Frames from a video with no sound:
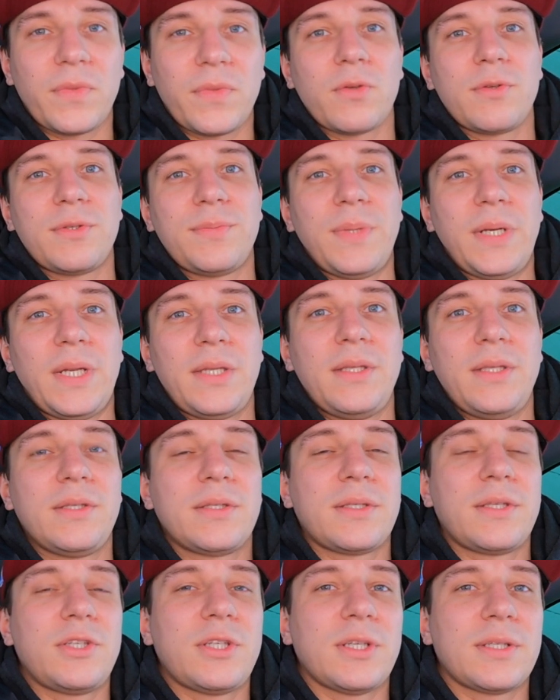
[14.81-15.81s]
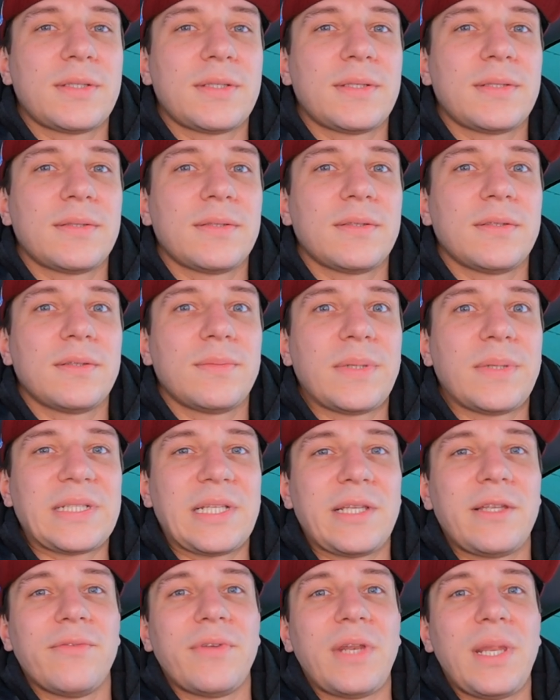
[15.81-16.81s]
То есть периодически сейчас, э, в
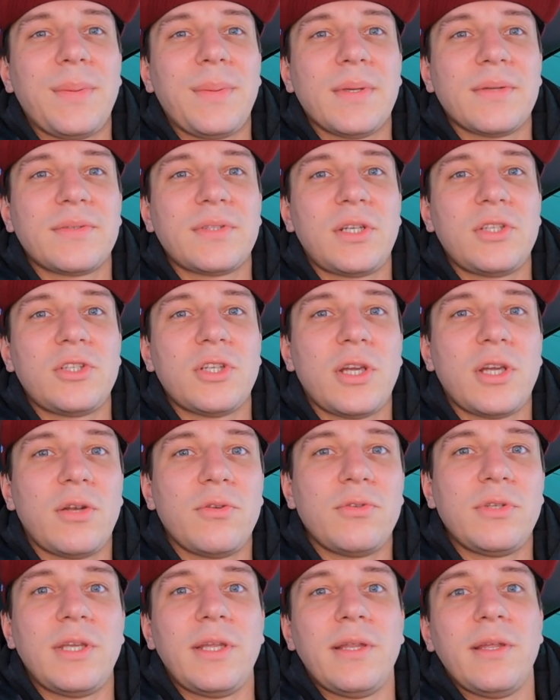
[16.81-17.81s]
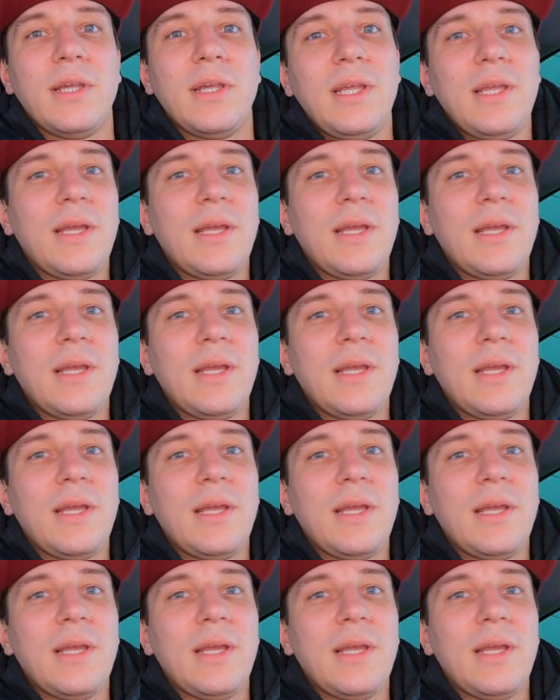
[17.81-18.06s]
последнее время я встречаю людей,